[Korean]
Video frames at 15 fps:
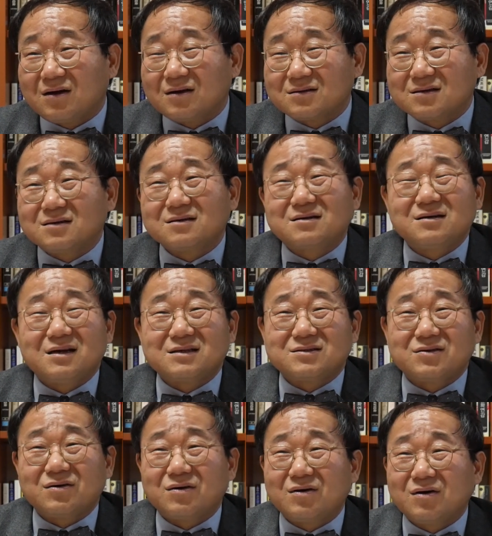네. 저는
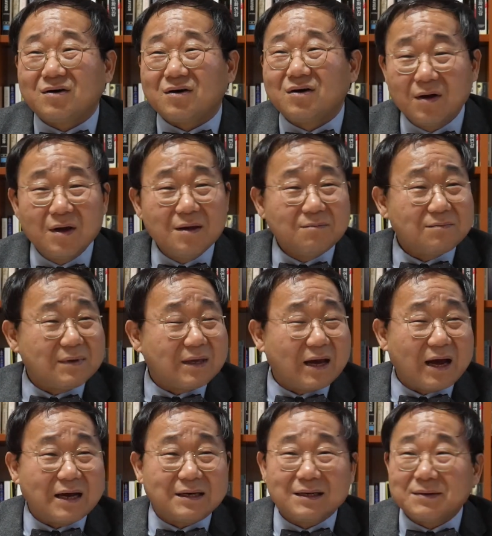그래서
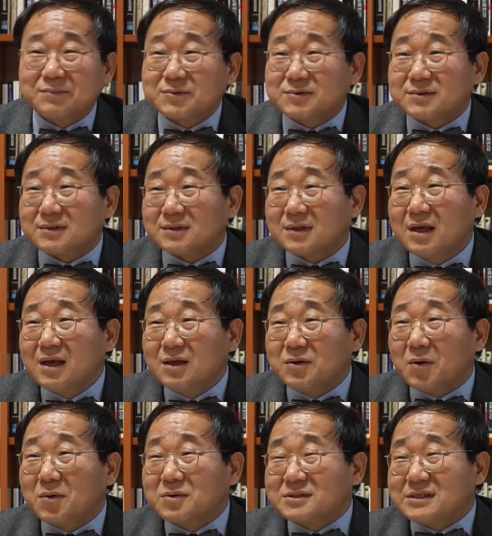미아리 무슨
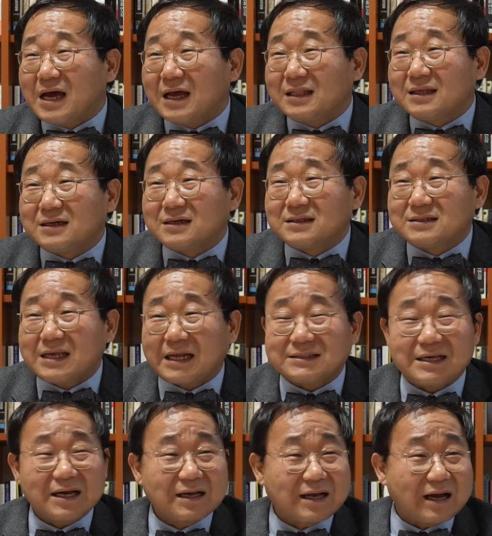용산 이런
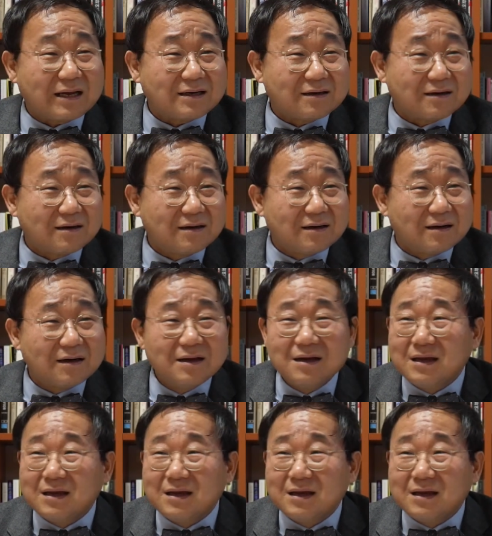사창가를